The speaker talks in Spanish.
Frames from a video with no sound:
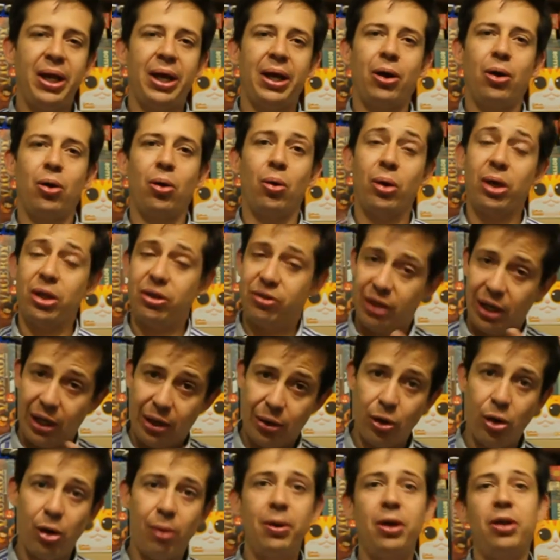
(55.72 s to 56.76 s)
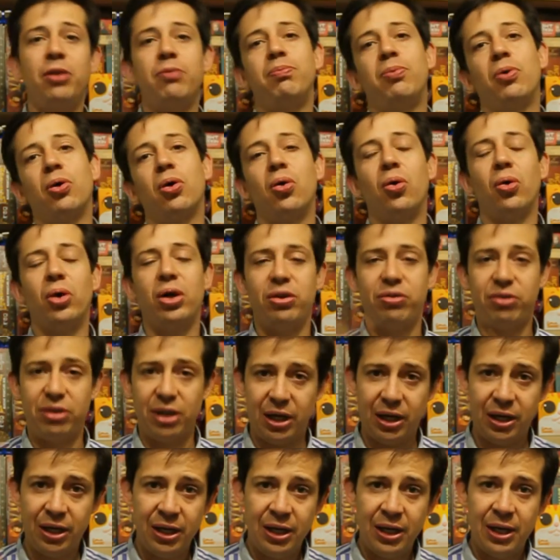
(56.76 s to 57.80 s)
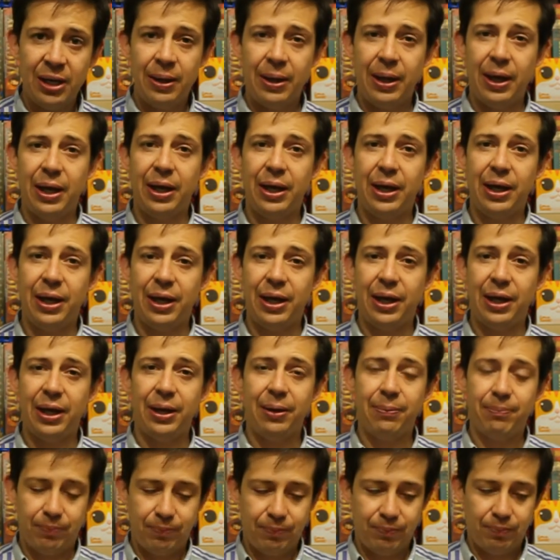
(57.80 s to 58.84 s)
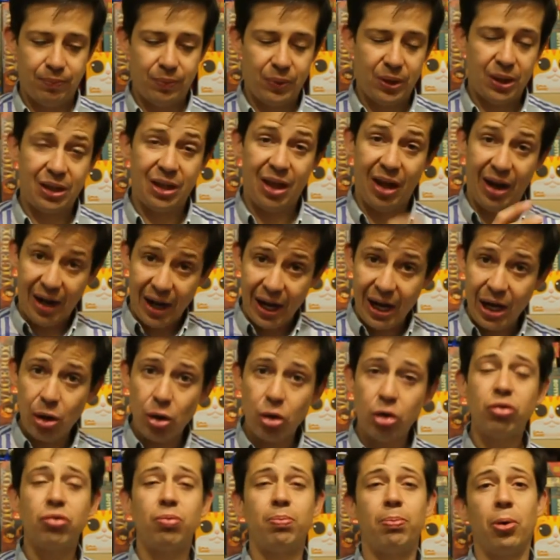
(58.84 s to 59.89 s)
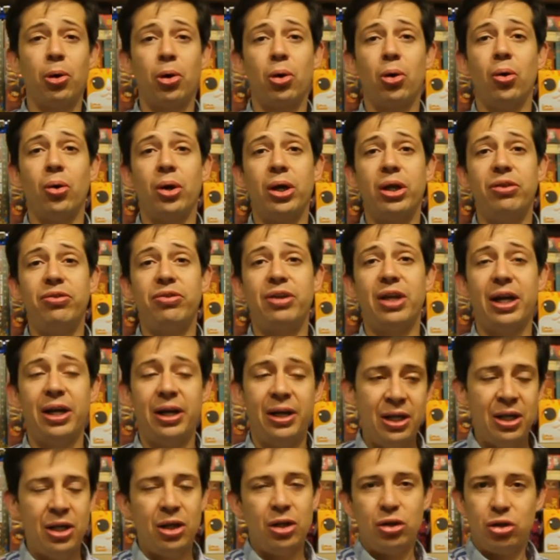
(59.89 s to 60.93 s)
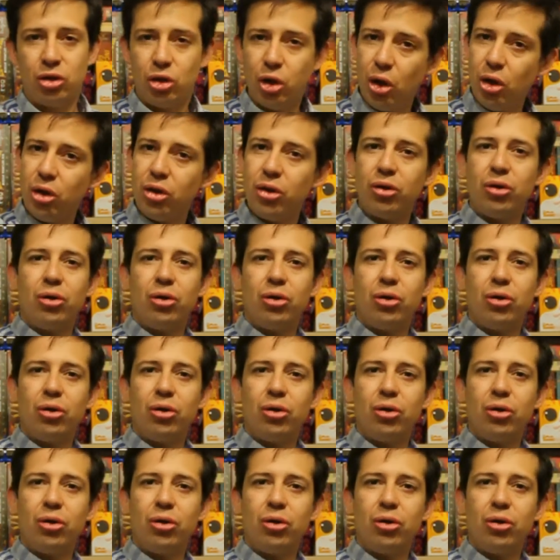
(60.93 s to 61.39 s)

conquistar nobles, por conquistar eh, terrenos, por conquistar todos